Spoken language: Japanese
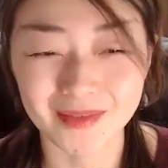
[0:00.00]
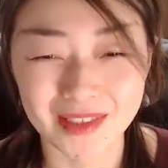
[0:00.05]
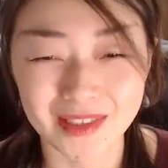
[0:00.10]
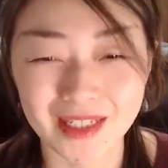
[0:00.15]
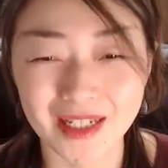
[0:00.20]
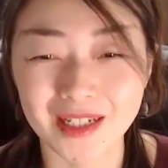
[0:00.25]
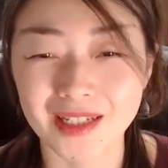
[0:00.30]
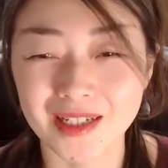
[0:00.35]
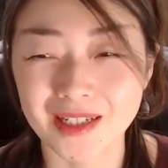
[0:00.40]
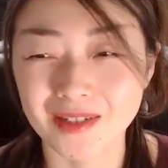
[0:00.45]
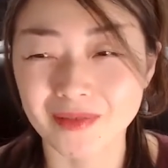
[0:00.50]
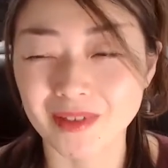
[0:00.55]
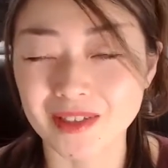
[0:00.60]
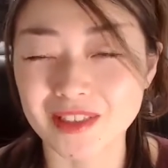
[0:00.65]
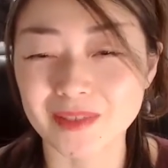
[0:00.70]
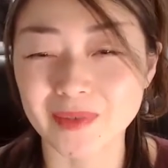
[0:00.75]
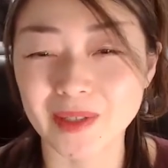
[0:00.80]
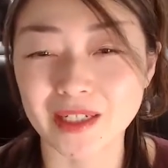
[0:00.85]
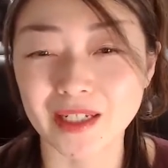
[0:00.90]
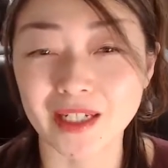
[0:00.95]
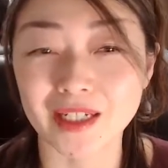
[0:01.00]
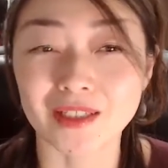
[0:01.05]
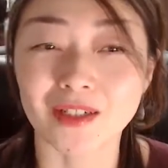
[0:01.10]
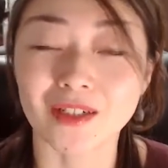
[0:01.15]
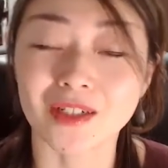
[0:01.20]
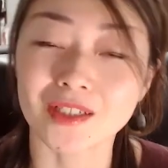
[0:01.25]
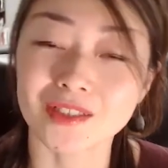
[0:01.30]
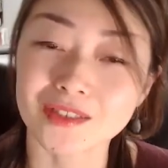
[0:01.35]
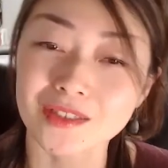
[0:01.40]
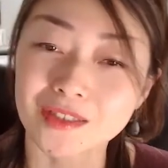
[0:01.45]
た松原への
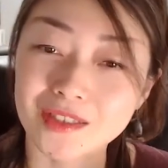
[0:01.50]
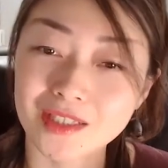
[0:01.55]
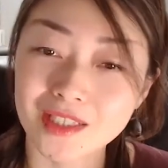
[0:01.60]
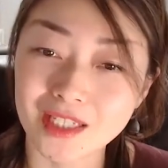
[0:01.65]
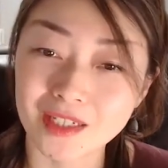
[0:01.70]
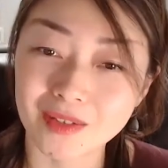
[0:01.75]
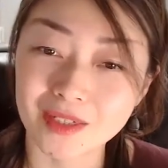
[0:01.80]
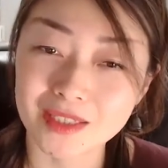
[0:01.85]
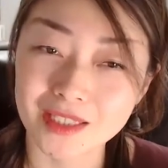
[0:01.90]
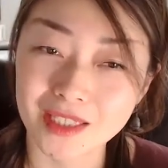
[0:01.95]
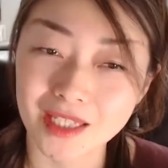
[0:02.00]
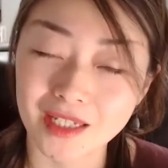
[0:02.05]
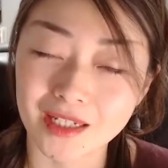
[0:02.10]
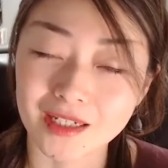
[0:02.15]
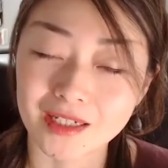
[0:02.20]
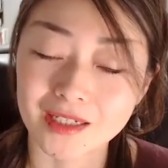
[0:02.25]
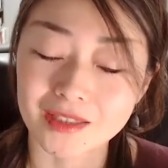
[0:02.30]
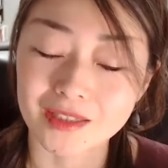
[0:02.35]
お問い合わせ